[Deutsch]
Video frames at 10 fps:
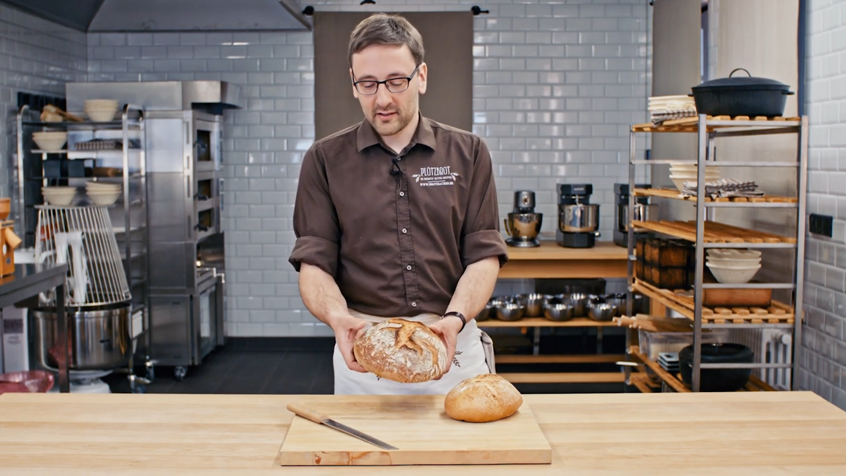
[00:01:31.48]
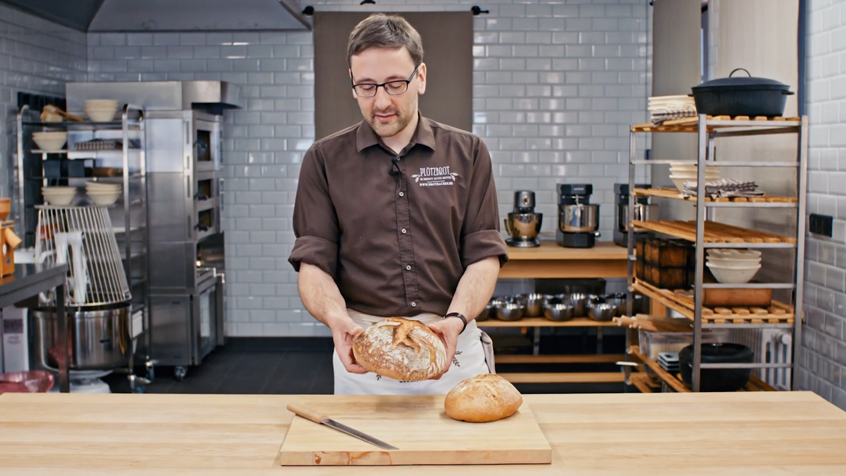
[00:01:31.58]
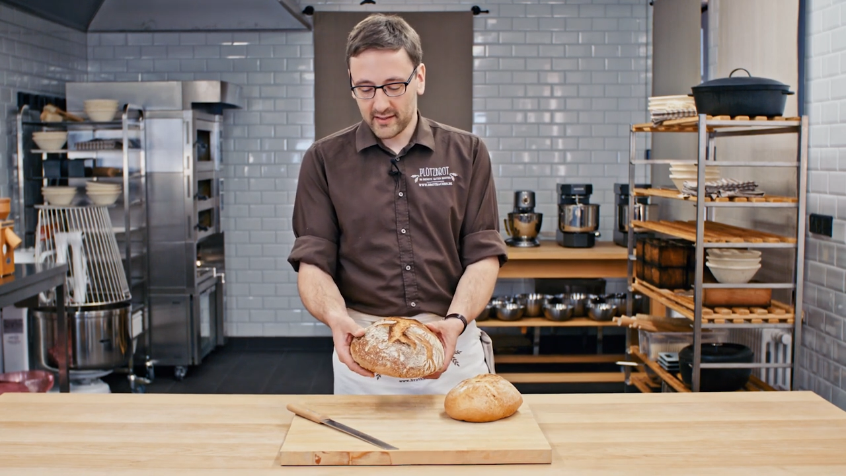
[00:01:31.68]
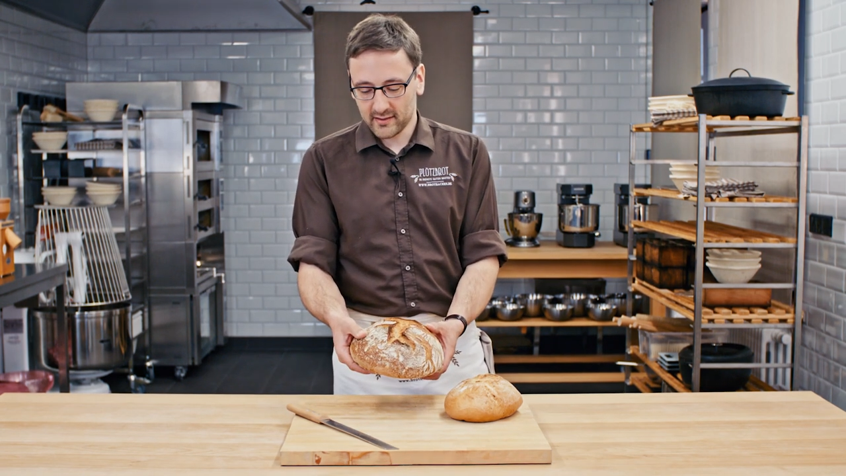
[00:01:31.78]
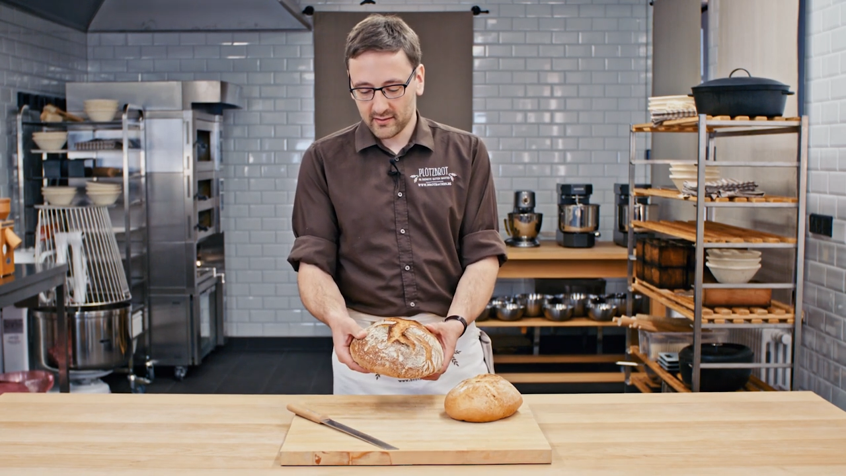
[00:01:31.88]

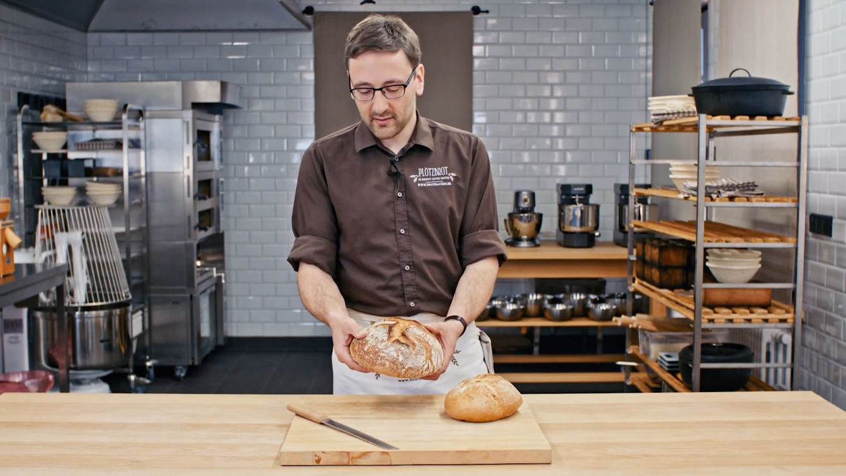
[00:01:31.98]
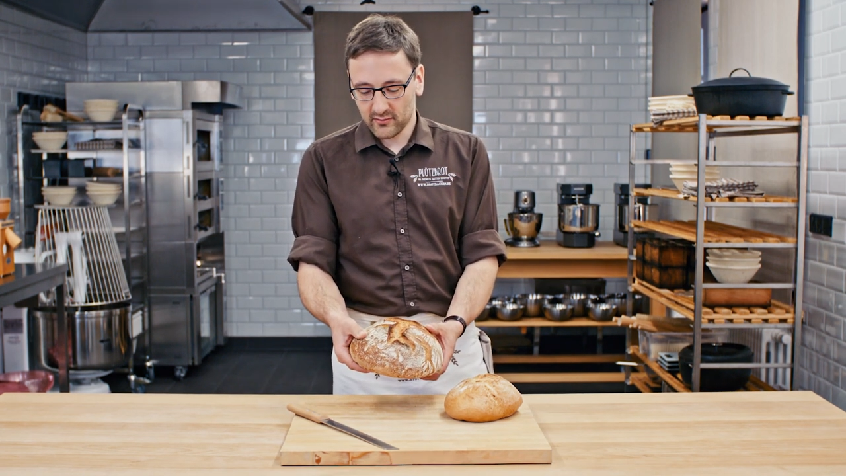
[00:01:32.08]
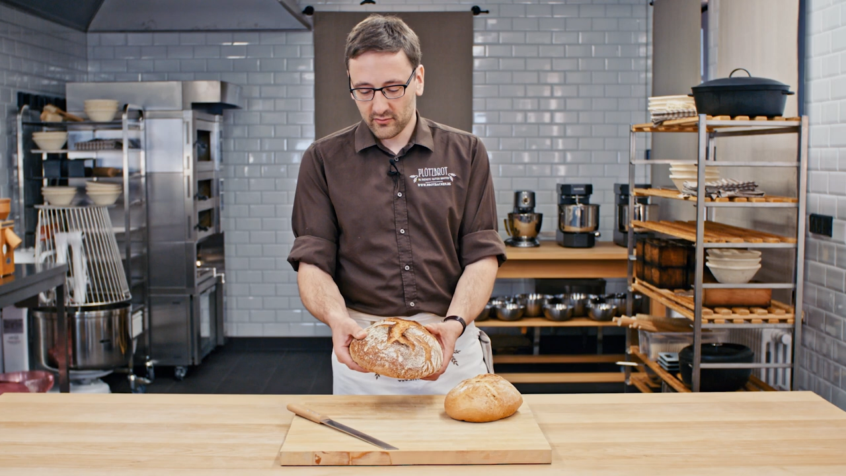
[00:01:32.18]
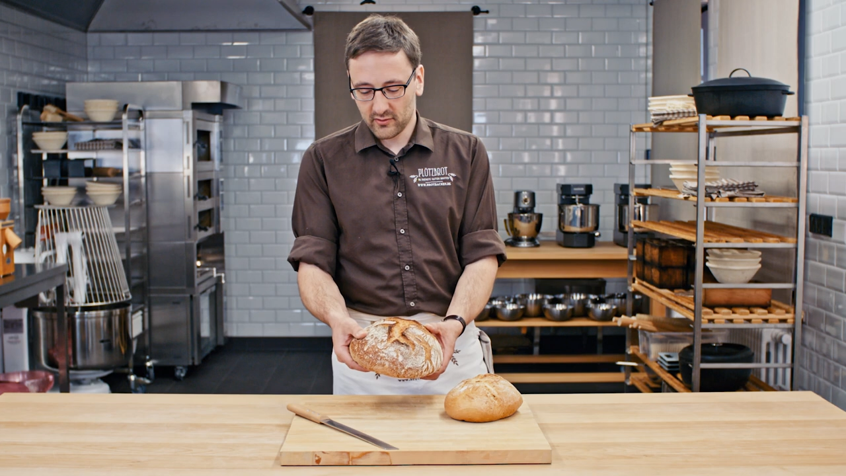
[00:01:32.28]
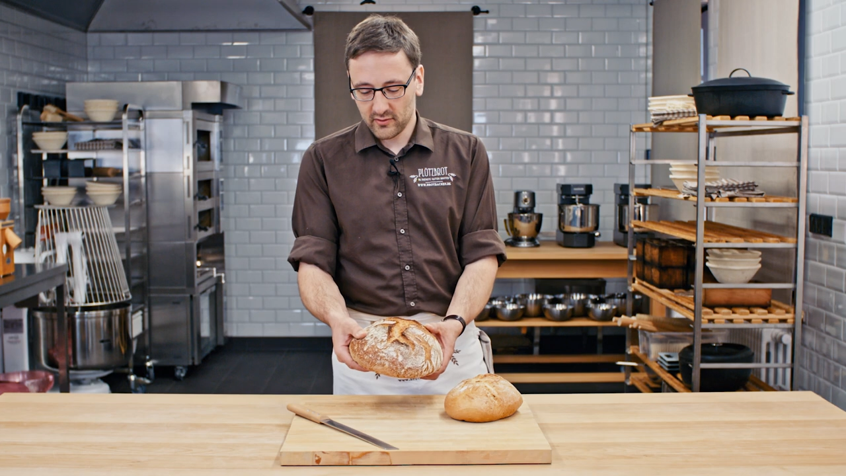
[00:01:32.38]
knackt
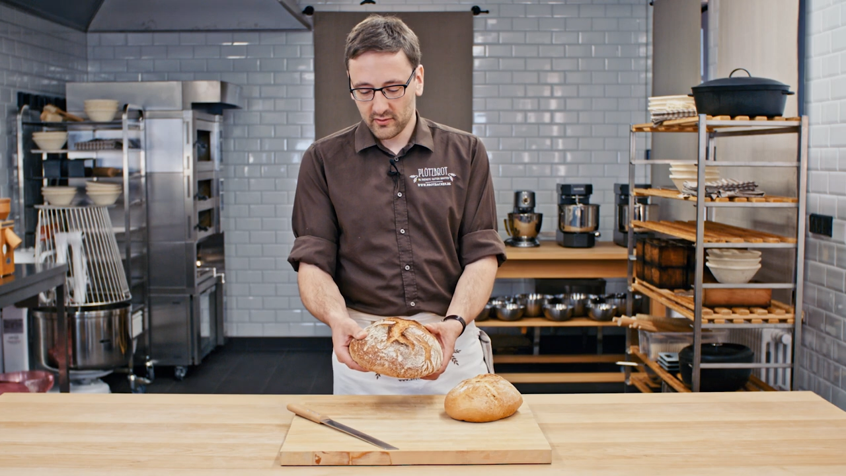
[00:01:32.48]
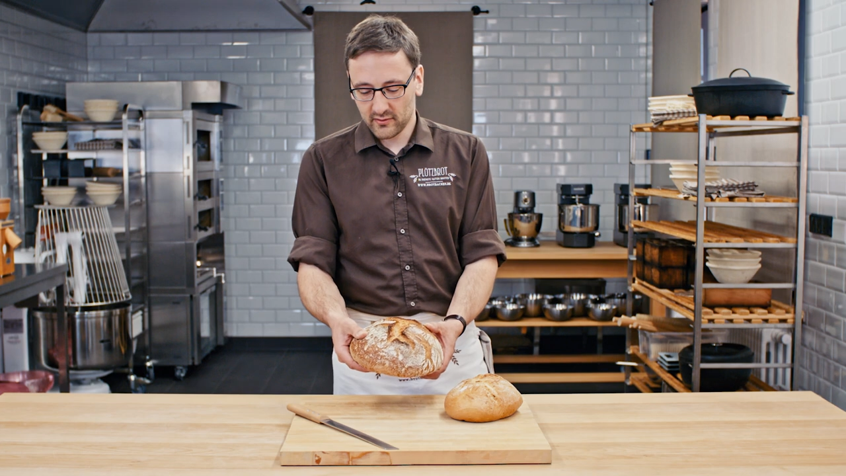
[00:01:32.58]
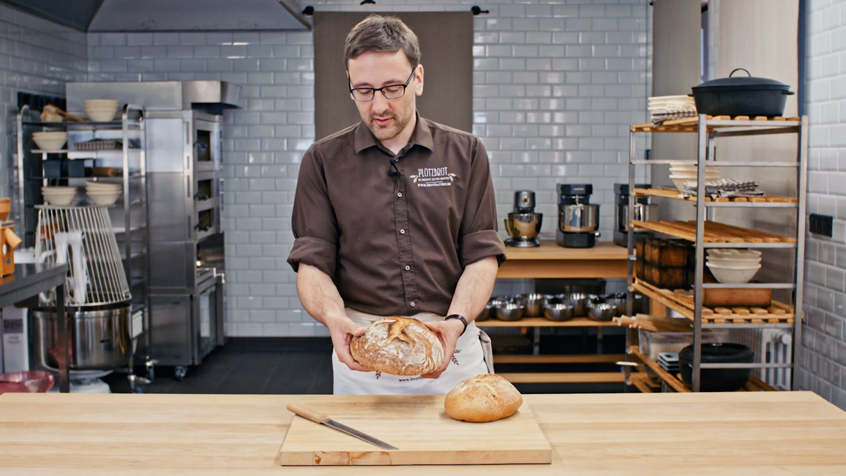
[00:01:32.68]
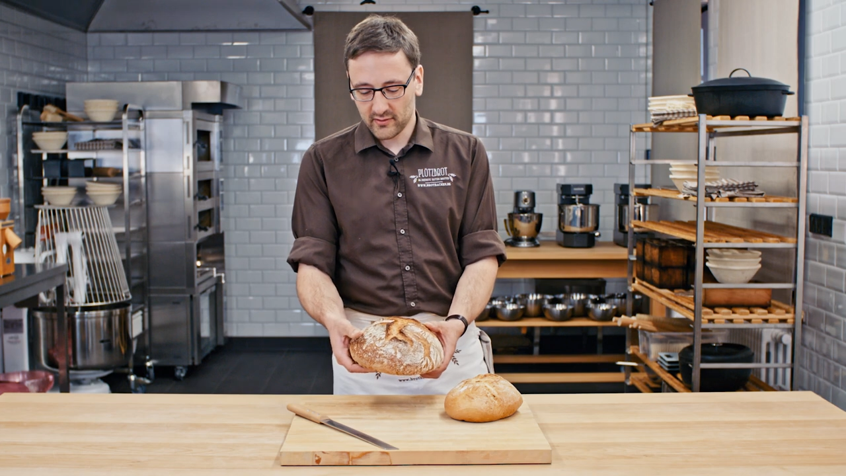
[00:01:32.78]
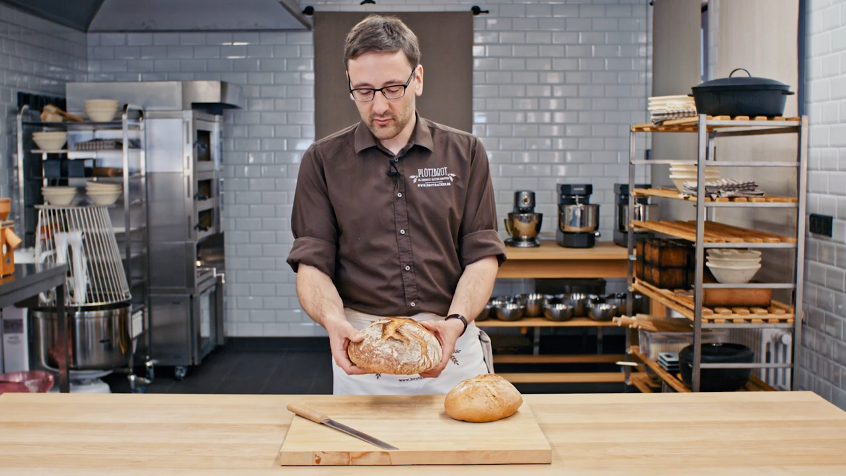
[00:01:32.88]
ganz toll,
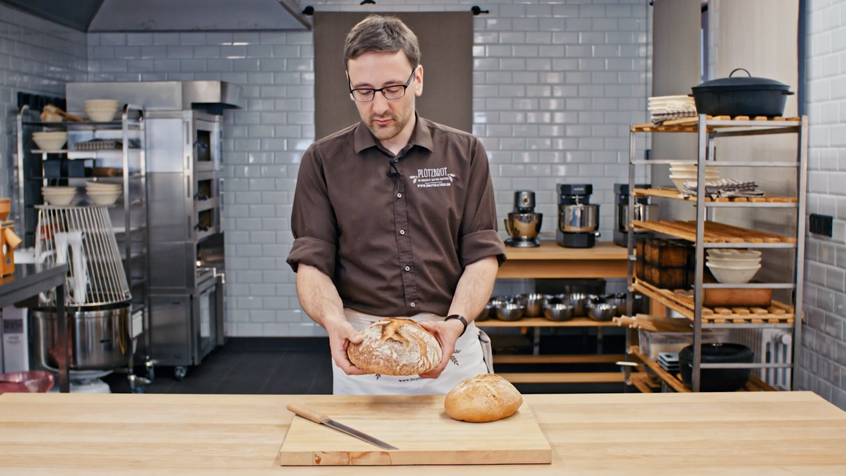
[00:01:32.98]
ist ganz